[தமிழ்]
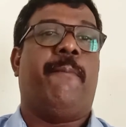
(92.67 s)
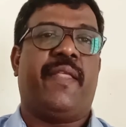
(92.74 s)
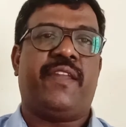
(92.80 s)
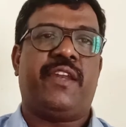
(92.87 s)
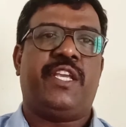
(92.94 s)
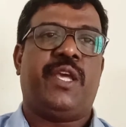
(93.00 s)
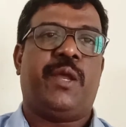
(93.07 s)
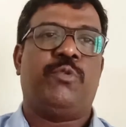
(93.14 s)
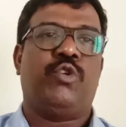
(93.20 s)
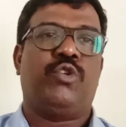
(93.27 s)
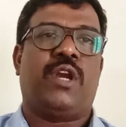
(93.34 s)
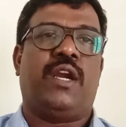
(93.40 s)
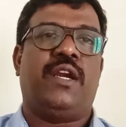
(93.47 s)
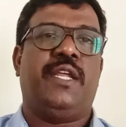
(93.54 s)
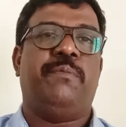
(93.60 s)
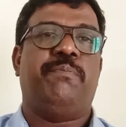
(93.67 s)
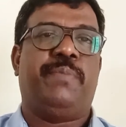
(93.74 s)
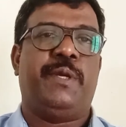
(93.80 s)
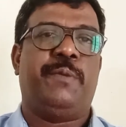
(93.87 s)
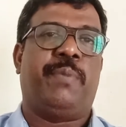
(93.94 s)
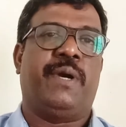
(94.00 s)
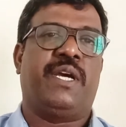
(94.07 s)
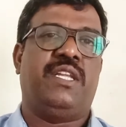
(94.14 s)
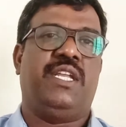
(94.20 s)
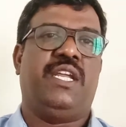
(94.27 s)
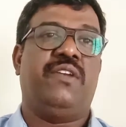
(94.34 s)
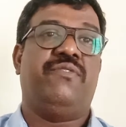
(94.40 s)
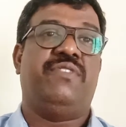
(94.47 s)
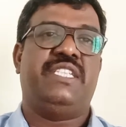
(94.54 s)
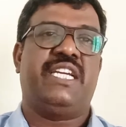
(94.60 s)
பதினைஞ்சாம் நூற்றாண்டின்
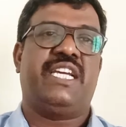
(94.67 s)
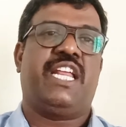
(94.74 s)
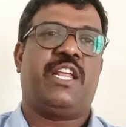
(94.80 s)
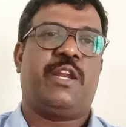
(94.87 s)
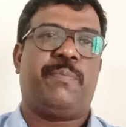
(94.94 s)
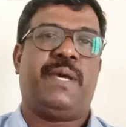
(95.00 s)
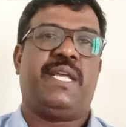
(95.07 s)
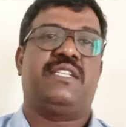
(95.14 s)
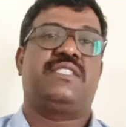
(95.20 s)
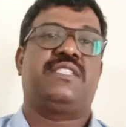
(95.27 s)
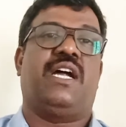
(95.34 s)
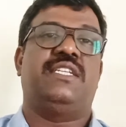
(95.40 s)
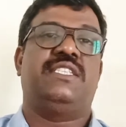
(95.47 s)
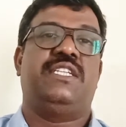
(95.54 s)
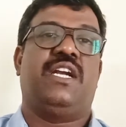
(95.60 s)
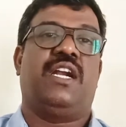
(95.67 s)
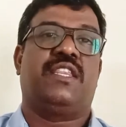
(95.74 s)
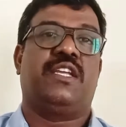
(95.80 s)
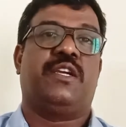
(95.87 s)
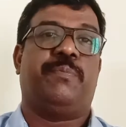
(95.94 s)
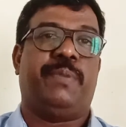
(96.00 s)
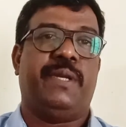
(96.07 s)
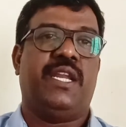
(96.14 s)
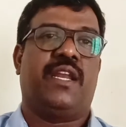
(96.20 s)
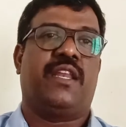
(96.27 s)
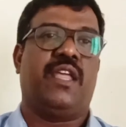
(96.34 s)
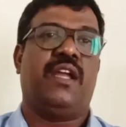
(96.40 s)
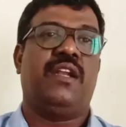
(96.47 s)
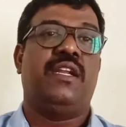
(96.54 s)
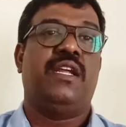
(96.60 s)
பிற்பகுதியில் விஜயநகர பேரரசு ஆட்சி காலத்துக்கு
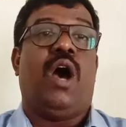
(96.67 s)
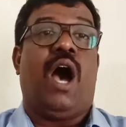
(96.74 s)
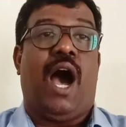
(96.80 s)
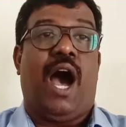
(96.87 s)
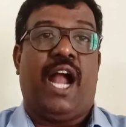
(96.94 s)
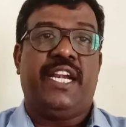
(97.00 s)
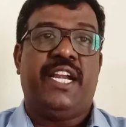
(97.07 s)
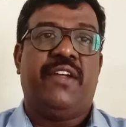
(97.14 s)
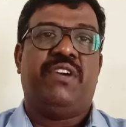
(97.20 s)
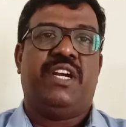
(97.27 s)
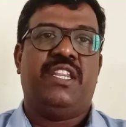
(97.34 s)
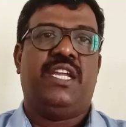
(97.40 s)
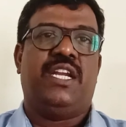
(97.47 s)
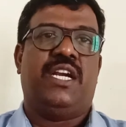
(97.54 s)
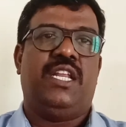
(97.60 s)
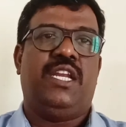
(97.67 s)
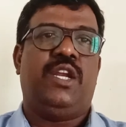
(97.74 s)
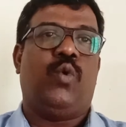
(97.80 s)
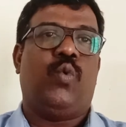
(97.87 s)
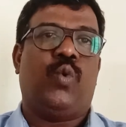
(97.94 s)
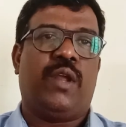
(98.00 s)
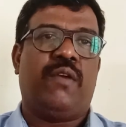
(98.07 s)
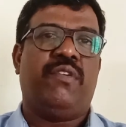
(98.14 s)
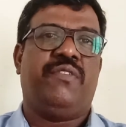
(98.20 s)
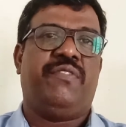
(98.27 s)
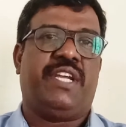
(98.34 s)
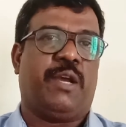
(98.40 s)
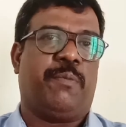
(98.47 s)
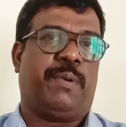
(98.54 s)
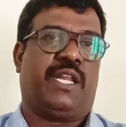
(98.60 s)
பின்னர் தான் அன்ன விடுதிகளில் உணவு
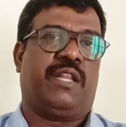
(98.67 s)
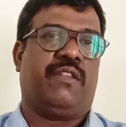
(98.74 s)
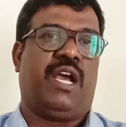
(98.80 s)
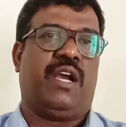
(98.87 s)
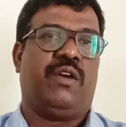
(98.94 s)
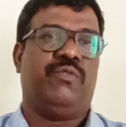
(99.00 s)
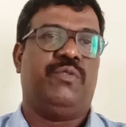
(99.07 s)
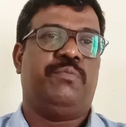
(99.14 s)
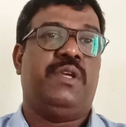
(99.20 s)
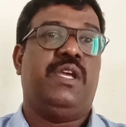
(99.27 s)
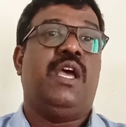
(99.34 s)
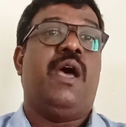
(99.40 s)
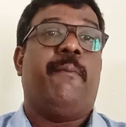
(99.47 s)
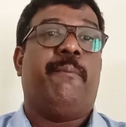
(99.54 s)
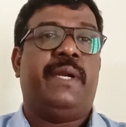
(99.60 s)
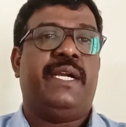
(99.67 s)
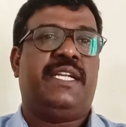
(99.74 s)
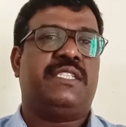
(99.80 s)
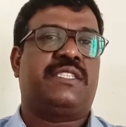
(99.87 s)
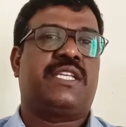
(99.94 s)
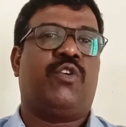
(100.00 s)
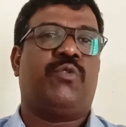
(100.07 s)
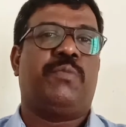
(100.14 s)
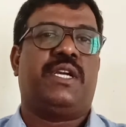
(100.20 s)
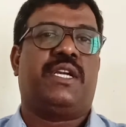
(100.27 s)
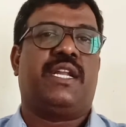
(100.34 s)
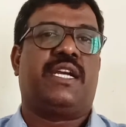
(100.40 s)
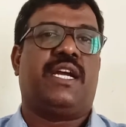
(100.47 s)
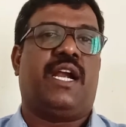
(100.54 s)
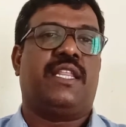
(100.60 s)
விற்கப்பட்டதாகவும் பிரிட்டிஷ்
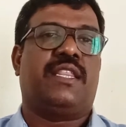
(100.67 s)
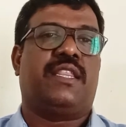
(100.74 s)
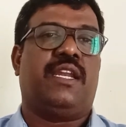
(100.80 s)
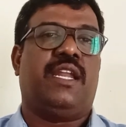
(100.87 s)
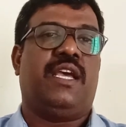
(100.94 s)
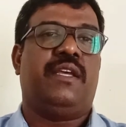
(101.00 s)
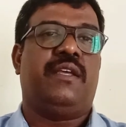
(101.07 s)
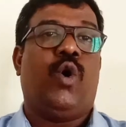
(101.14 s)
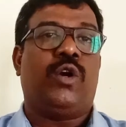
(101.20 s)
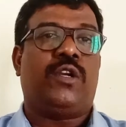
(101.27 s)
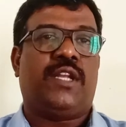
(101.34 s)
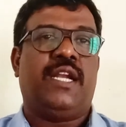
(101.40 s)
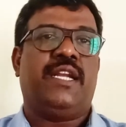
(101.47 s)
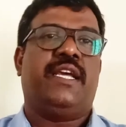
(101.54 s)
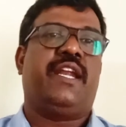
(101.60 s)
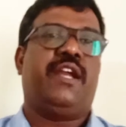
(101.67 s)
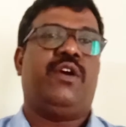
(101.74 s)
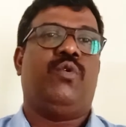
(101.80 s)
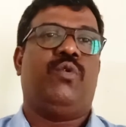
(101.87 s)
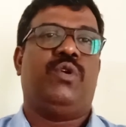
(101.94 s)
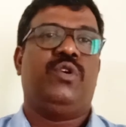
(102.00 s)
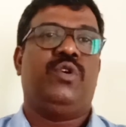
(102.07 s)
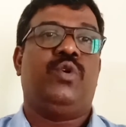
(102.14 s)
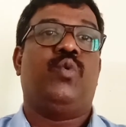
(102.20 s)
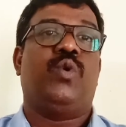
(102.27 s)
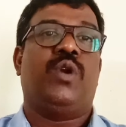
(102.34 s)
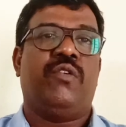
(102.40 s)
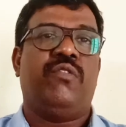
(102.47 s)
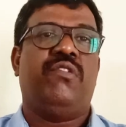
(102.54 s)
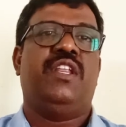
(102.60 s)
கவர்மெண்ட்ல காலத்துல ஹோட்டல்ங்கிற ஒரு
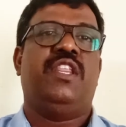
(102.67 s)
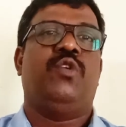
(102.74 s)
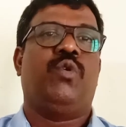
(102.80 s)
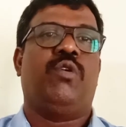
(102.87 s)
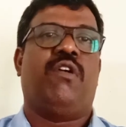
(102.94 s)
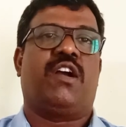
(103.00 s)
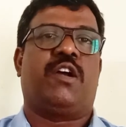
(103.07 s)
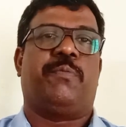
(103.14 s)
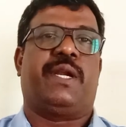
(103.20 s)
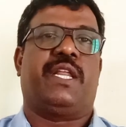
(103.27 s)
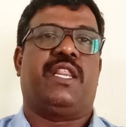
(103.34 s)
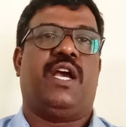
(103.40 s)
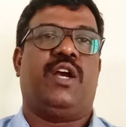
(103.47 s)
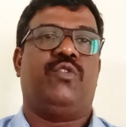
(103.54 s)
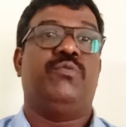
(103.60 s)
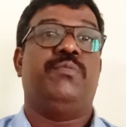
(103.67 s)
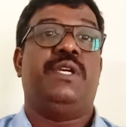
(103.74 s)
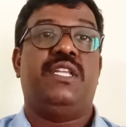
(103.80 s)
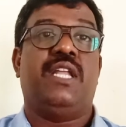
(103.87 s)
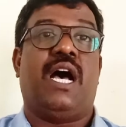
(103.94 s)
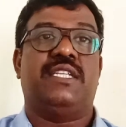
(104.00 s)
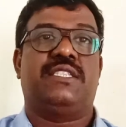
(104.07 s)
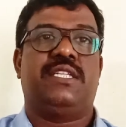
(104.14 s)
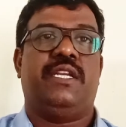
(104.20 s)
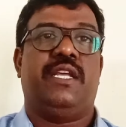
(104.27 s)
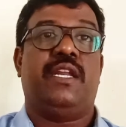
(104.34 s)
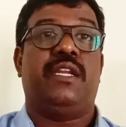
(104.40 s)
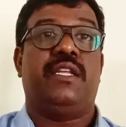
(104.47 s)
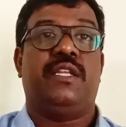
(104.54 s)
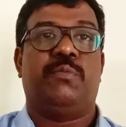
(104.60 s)
உணவு விடுதி உருவாக்கப்பட்டதாகவும் இந்த
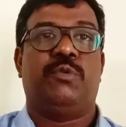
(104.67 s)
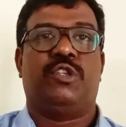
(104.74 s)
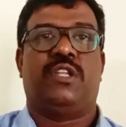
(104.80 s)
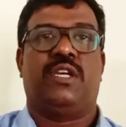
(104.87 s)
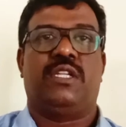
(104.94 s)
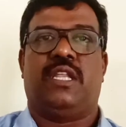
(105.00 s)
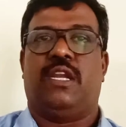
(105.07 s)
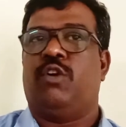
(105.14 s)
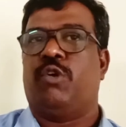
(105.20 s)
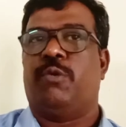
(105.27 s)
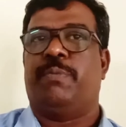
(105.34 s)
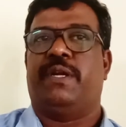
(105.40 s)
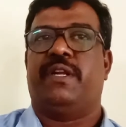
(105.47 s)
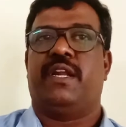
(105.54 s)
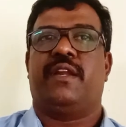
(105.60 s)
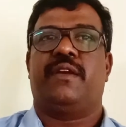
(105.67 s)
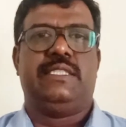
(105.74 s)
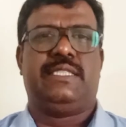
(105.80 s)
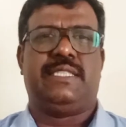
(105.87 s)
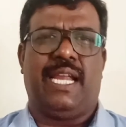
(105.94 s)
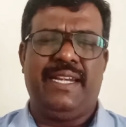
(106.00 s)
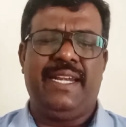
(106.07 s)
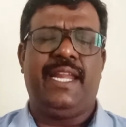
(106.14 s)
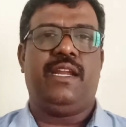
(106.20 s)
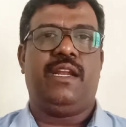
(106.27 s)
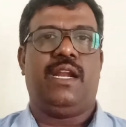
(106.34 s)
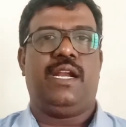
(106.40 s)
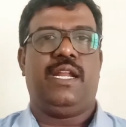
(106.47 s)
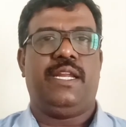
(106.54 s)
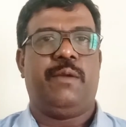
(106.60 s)
ஆசிரியர் இந்த புத்தகத்துல குறிப்பிடுறார்
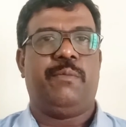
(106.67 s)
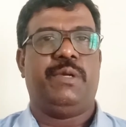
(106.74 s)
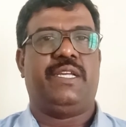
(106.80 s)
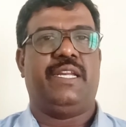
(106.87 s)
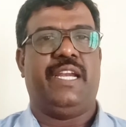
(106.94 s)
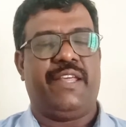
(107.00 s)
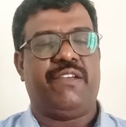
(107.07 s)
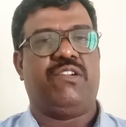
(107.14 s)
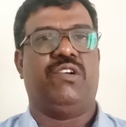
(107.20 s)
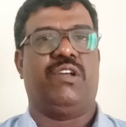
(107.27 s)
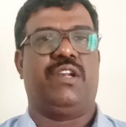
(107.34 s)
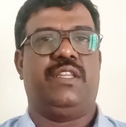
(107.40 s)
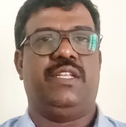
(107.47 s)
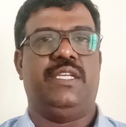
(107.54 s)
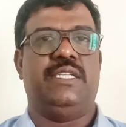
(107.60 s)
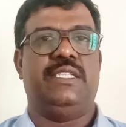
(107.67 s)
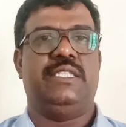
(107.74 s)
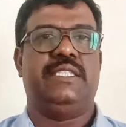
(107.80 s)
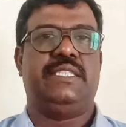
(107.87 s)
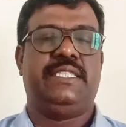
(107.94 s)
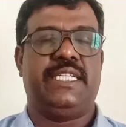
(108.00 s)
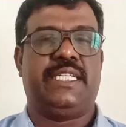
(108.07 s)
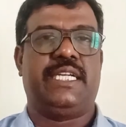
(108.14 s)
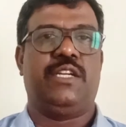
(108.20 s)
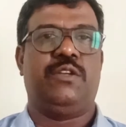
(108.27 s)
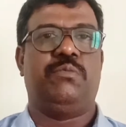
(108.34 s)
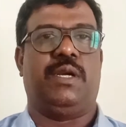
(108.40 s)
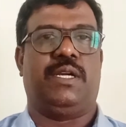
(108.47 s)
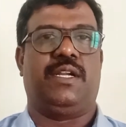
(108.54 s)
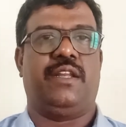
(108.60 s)
சண்டேனாலே நமக்கு நினைவுக்கு வர்றது
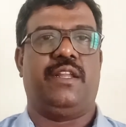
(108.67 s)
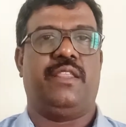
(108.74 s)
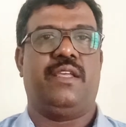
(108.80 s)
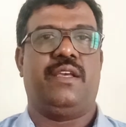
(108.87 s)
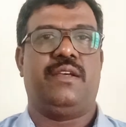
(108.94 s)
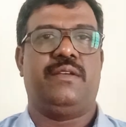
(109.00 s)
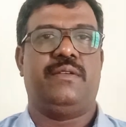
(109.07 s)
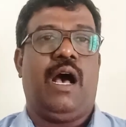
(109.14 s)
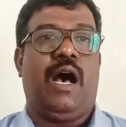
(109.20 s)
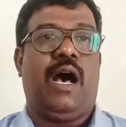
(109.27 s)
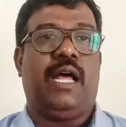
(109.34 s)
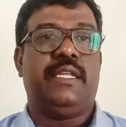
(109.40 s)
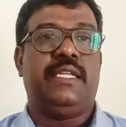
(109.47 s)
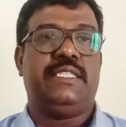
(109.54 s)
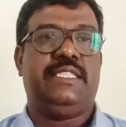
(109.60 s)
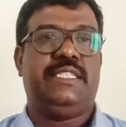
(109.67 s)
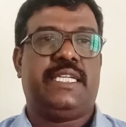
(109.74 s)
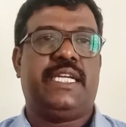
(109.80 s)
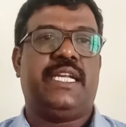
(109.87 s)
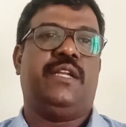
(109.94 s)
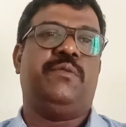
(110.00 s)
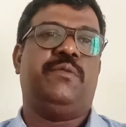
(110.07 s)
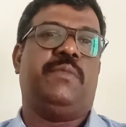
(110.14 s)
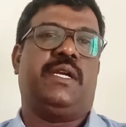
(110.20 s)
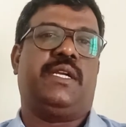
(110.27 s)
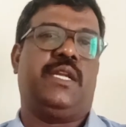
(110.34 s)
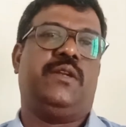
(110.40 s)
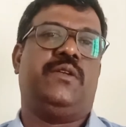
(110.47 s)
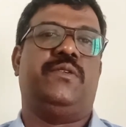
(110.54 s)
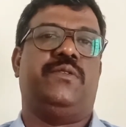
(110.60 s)
சிக்கனும் மட்டனும் தான் அந்த சிக்கனும்
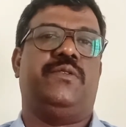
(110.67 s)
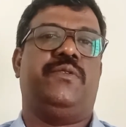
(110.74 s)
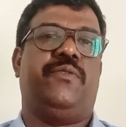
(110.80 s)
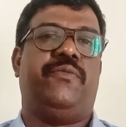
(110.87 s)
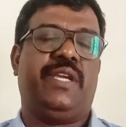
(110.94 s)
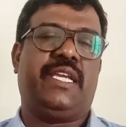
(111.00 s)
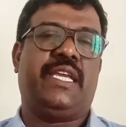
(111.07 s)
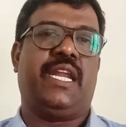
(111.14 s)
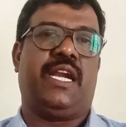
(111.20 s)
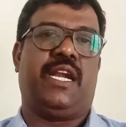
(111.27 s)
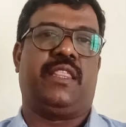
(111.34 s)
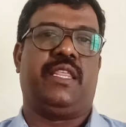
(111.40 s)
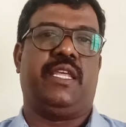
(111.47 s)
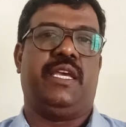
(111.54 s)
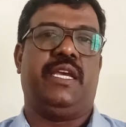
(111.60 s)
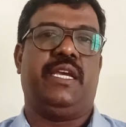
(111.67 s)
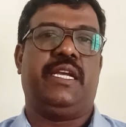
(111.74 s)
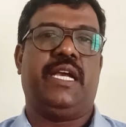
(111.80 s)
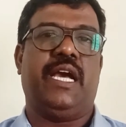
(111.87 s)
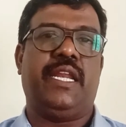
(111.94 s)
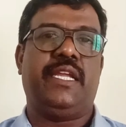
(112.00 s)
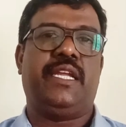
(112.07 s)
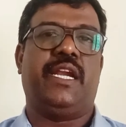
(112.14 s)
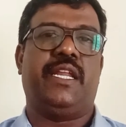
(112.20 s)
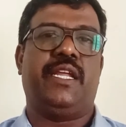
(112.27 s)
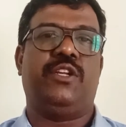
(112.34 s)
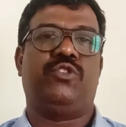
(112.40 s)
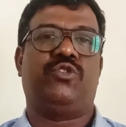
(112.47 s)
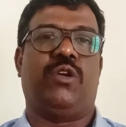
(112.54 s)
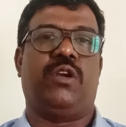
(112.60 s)
மட்டனும் விற்கிற இடத்த
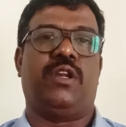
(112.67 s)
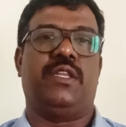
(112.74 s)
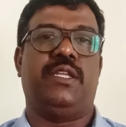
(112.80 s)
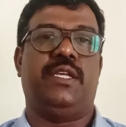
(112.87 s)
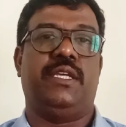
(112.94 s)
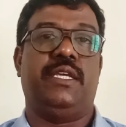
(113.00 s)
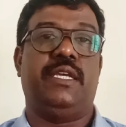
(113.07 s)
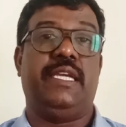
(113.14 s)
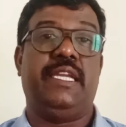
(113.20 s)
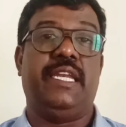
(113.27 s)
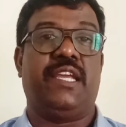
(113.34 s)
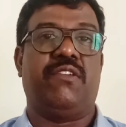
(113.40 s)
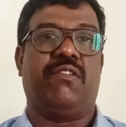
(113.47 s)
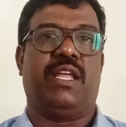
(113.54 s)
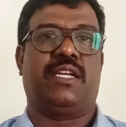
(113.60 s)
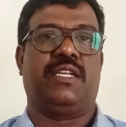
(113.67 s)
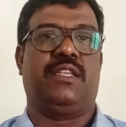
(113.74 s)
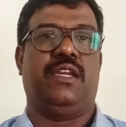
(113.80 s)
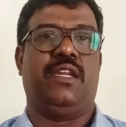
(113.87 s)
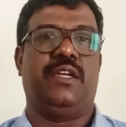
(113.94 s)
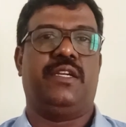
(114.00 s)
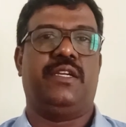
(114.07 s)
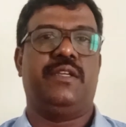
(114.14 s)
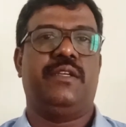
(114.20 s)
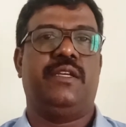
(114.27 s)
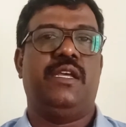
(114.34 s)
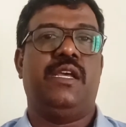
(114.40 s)
கறிக்கடைன்னு சொல்றது இன்னைக்கு வழக்கத்தில் இருக்கு